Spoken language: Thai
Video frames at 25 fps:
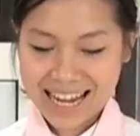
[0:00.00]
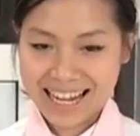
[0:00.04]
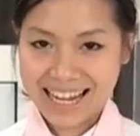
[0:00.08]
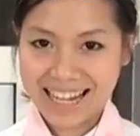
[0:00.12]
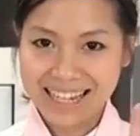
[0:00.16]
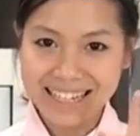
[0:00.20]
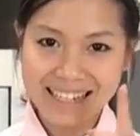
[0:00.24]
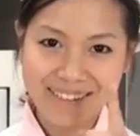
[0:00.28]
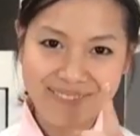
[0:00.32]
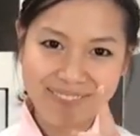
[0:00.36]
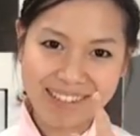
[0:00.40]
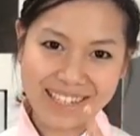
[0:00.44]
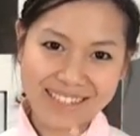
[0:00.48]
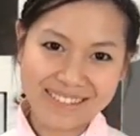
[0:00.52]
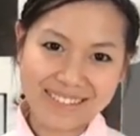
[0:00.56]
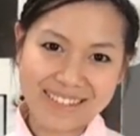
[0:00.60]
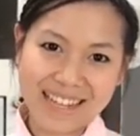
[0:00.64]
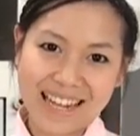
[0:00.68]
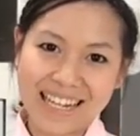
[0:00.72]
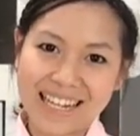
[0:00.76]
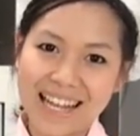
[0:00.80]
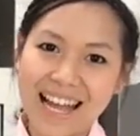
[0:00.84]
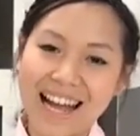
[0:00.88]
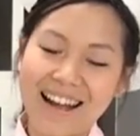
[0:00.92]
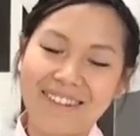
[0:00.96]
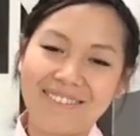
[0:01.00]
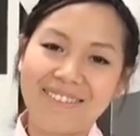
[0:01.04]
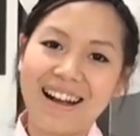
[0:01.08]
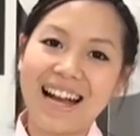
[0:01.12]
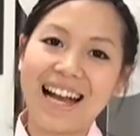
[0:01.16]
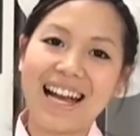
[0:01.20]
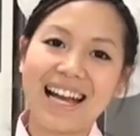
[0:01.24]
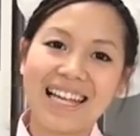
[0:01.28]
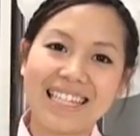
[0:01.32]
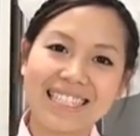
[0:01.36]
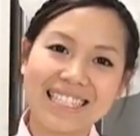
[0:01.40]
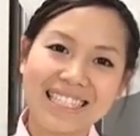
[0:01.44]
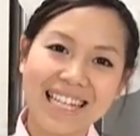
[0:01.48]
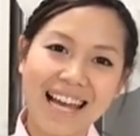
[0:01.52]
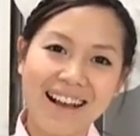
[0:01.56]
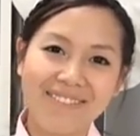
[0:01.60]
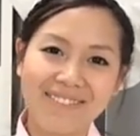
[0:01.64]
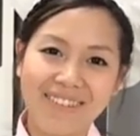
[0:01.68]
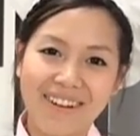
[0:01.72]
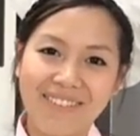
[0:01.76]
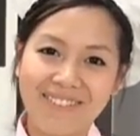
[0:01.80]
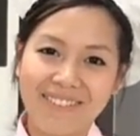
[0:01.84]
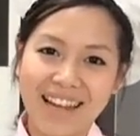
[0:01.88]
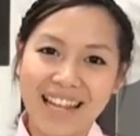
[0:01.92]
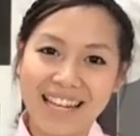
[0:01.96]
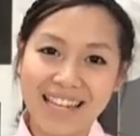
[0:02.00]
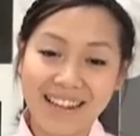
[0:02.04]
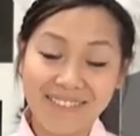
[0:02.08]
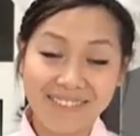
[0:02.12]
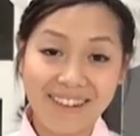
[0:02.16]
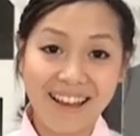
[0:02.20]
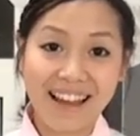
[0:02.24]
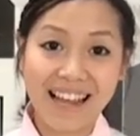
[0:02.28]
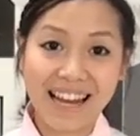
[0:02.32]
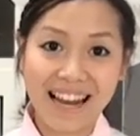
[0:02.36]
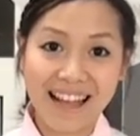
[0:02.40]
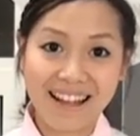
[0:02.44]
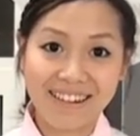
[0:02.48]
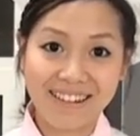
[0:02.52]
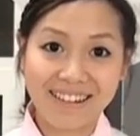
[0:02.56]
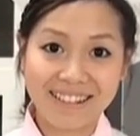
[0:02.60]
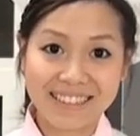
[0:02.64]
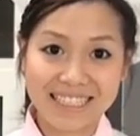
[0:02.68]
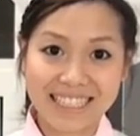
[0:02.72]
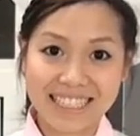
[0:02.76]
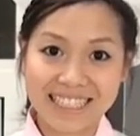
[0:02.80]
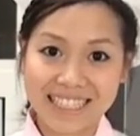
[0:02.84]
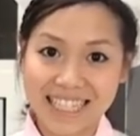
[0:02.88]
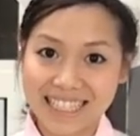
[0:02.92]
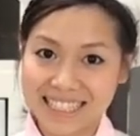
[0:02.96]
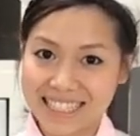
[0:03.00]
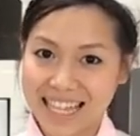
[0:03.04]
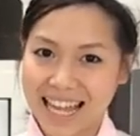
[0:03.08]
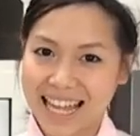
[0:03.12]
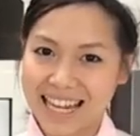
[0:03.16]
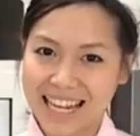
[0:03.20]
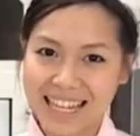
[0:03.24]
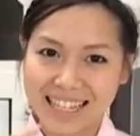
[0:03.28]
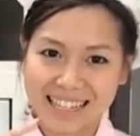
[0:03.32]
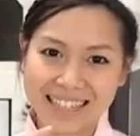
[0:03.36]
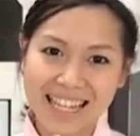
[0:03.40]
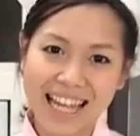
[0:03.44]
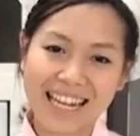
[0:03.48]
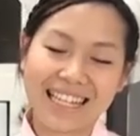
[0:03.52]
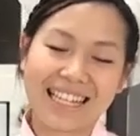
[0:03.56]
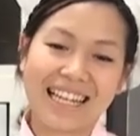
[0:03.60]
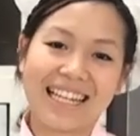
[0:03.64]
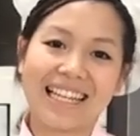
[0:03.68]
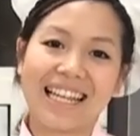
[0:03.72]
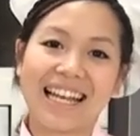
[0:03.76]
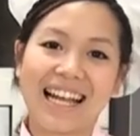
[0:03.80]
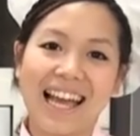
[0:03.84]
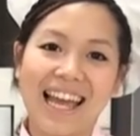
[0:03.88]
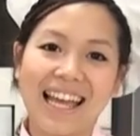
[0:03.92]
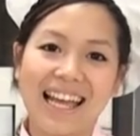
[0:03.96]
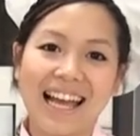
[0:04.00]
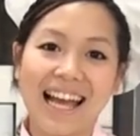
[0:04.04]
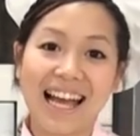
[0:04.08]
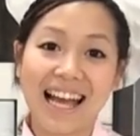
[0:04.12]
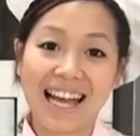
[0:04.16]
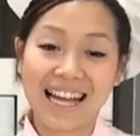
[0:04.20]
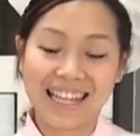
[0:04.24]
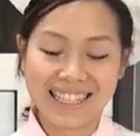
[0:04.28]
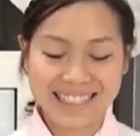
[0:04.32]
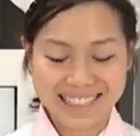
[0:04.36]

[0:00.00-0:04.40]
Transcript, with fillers: แล้วเดี๋ยวมาดูกันค่ะว่าทำออกมาเรียบร้อยแล้วเราจะจัดจานรัดปัดกันยังไงค่ะ